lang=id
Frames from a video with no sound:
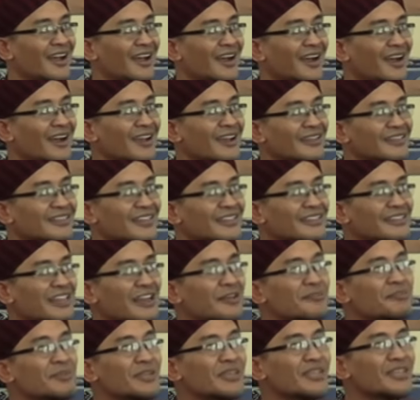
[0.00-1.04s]
Akan
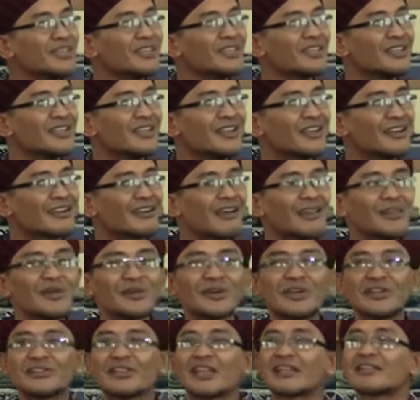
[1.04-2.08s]
tetapi
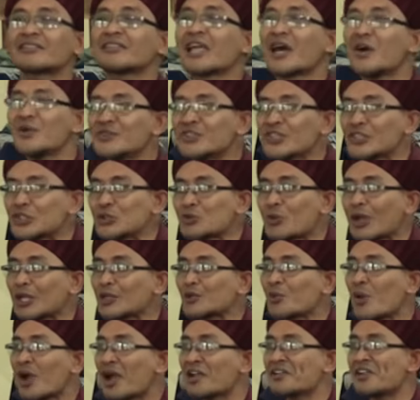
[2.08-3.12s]
kalau kita tahu
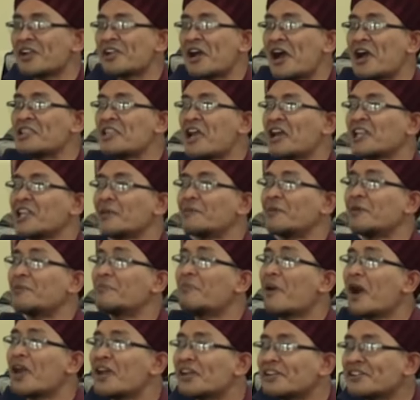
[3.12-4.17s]
sesuatu adalah hal yang lebih
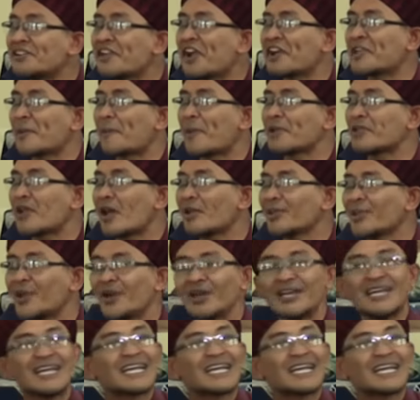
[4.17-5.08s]
baik di hadapan Allah,